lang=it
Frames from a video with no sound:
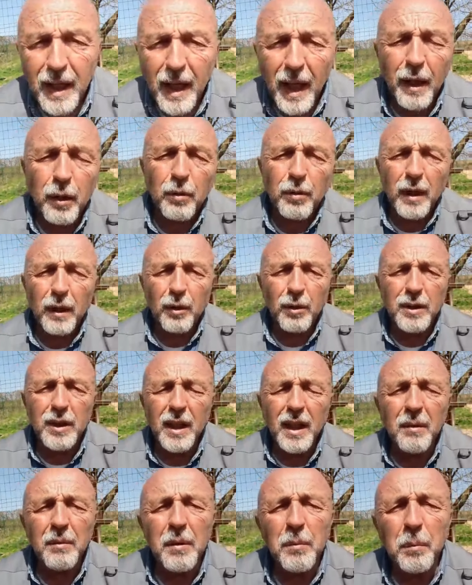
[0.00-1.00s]
Ecco, una cosa
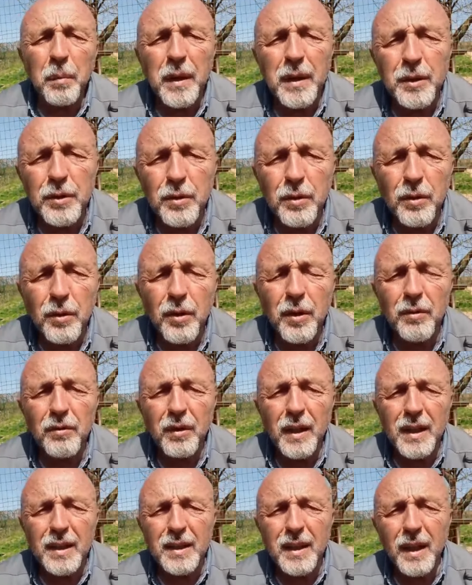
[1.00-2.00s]
che mi impressionò
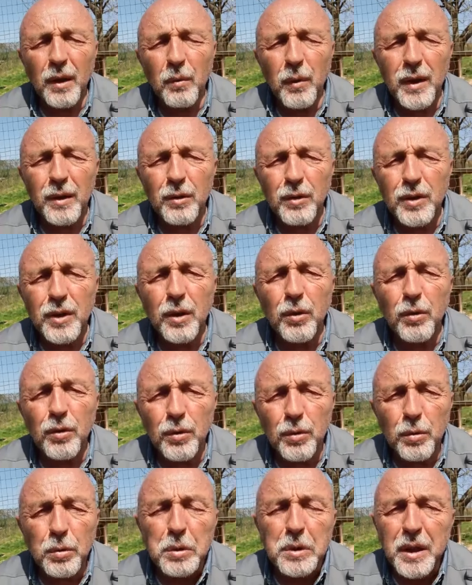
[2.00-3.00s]
invece è quando ci
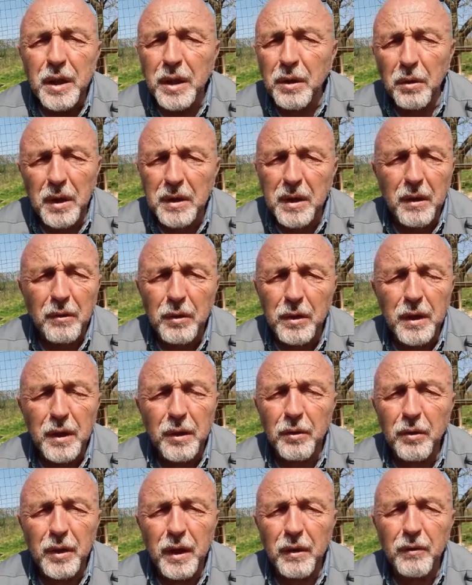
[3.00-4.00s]
condusse, io l'altra volta
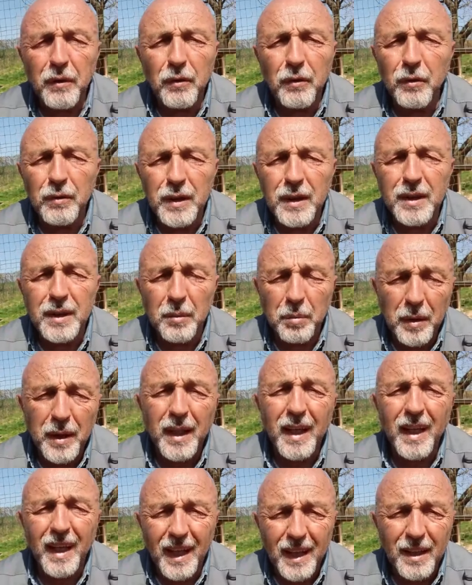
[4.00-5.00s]
non li avevo visti
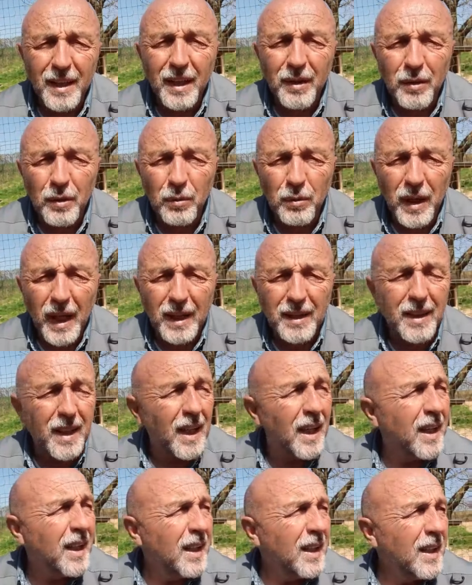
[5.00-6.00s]
perché era in
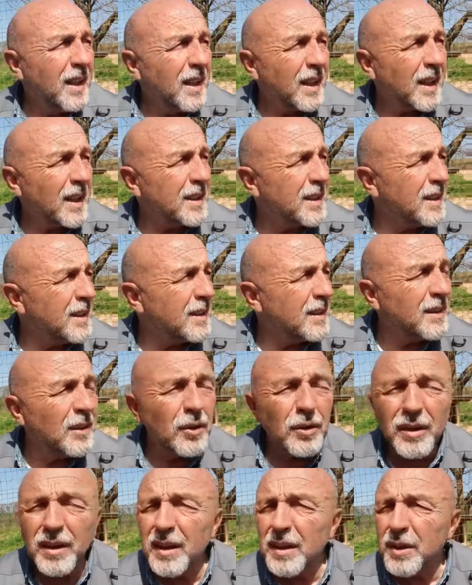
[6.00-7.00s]
un'altra
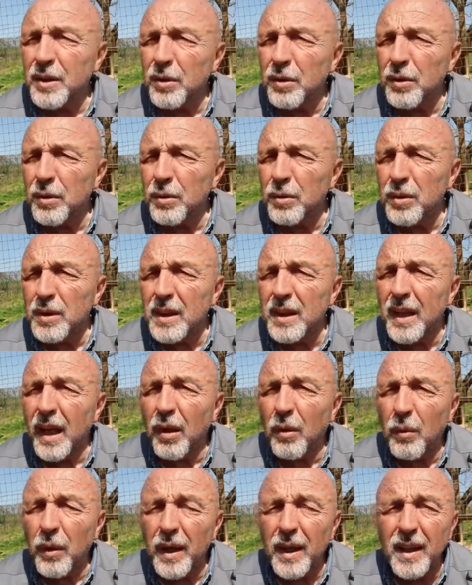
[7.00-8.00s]
recinzione, ci condusse da
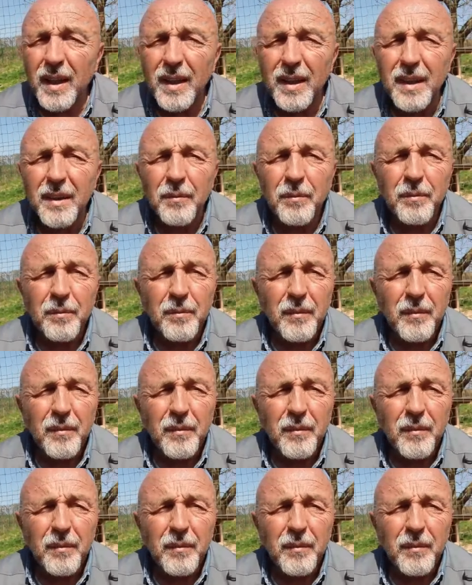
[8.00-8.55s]
quelli